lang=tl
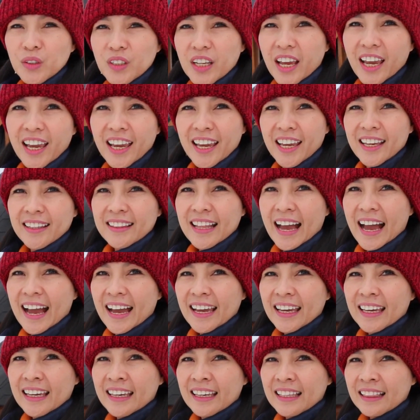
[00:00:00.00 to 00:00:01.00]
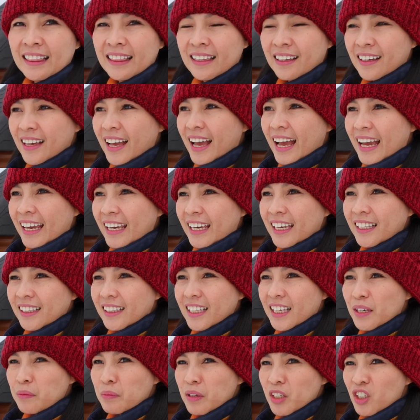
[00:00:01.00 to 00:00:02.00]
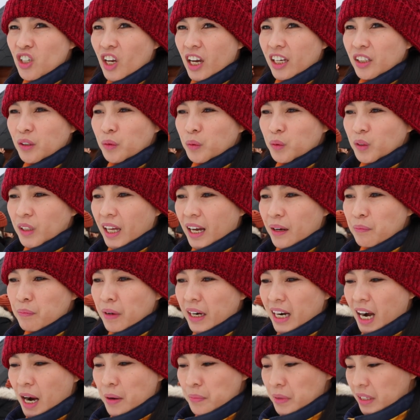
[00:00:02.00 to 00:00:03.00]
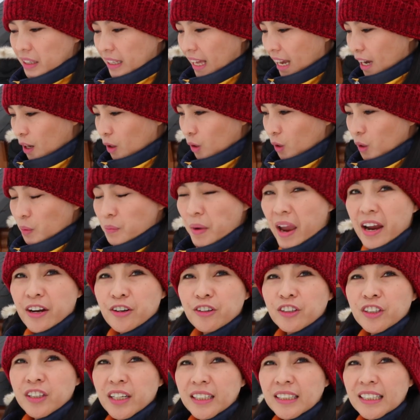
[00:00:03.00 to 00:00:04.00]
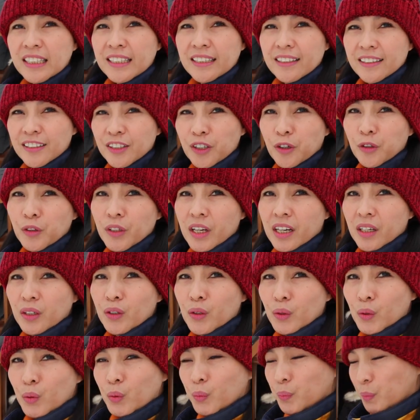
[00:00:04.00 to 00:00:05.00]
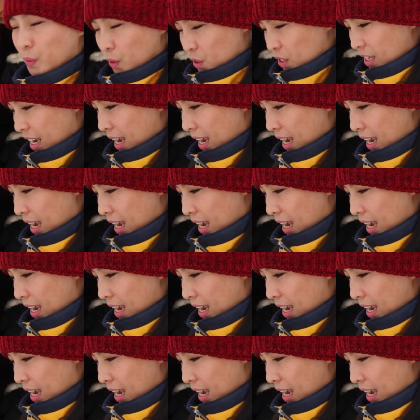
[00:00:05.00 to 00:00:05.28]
today dahil hindi masyadong ta maraming tao. Meron kanina na unang grupo